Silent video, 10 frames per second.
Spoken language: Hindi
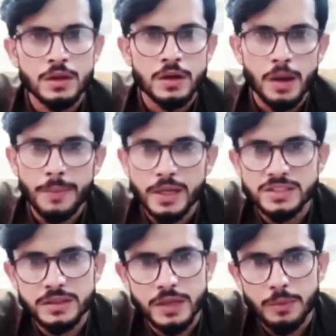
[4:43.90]
अब मैंने
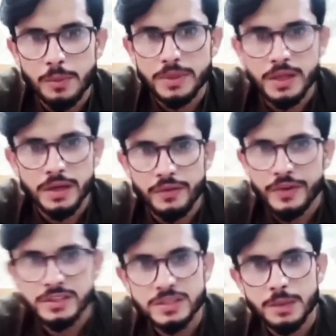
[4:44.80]
जैसे आपको बताया
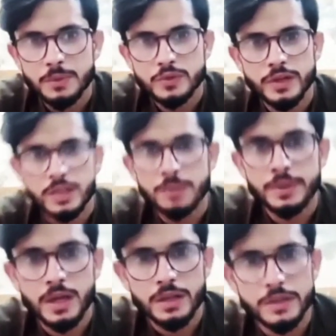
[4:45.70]
डेफिनेशन आपको सेल की
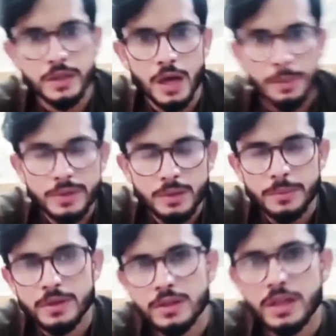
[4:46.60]
बता दी है अब इसको
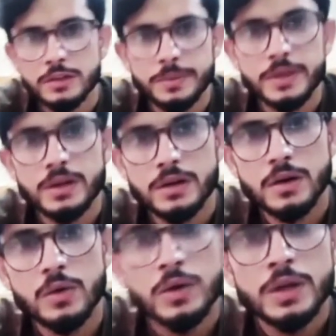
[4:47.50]
मज़ीद एक्सप्लेन कर रहा
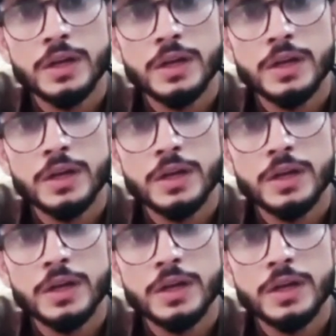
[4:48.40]
हूँ